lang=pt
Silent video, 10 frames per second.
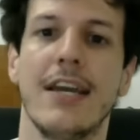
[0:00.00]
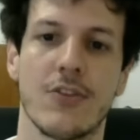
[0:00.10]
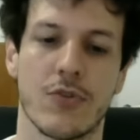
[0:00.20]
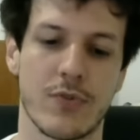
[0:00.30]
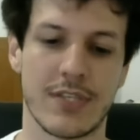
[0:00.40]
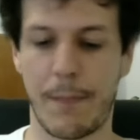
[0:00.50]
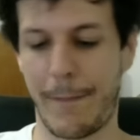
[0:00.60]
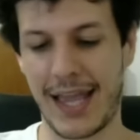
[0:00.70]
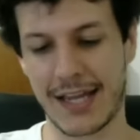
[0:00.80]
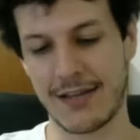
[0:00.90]
Então, se você
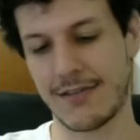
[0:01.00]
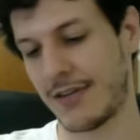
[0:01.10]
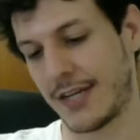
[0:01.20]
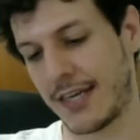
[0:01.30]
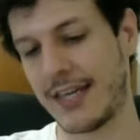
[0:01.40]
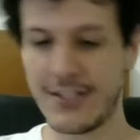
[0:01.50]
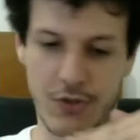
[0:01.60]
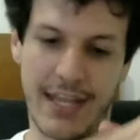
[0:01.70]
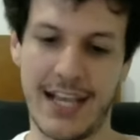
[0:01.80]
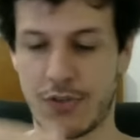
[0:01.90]
pega rank 15
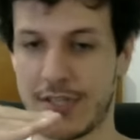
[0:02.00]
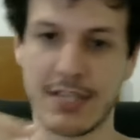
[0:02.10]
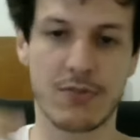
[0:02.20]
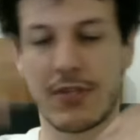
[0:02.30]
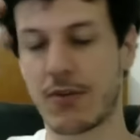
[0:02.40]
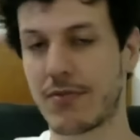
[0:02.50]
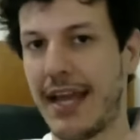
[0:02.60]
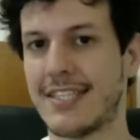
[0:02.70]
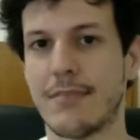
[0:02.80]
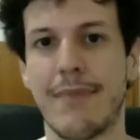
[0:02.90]
ou 10 ou 5, você não
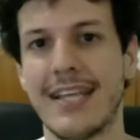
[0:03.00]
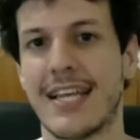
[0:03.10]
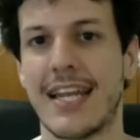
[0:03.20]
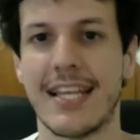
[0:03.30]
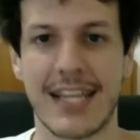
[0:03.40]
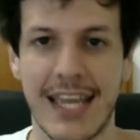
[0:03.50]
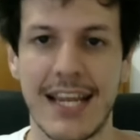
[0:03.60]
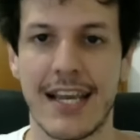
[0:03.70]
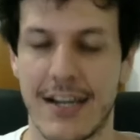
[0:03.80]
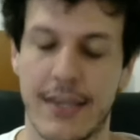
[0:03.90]
desce mais além
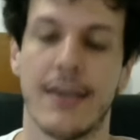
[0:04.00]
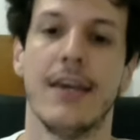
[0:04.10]
daquele rank.